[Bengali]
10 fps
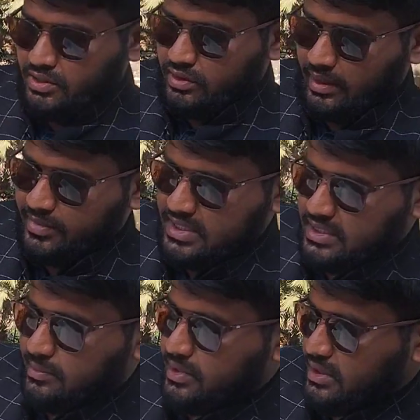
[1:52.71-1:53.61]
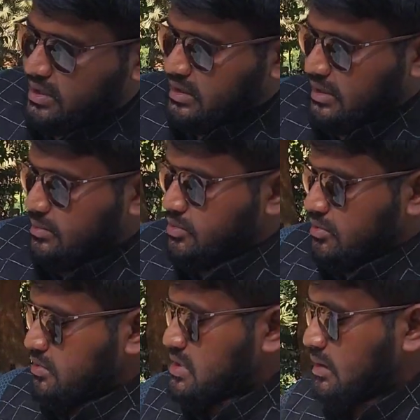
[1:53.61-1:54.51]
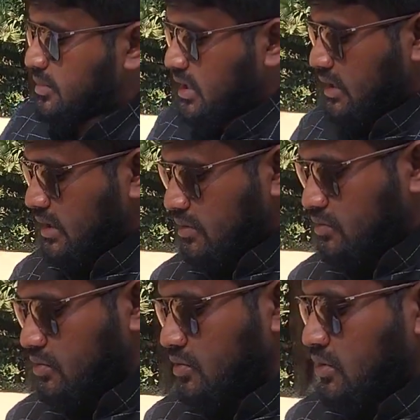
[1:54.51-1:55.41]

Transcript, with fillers: তো আমরা আজকে আপনাদেরকে দেখাবো যে আমরা এখানে কিন্তু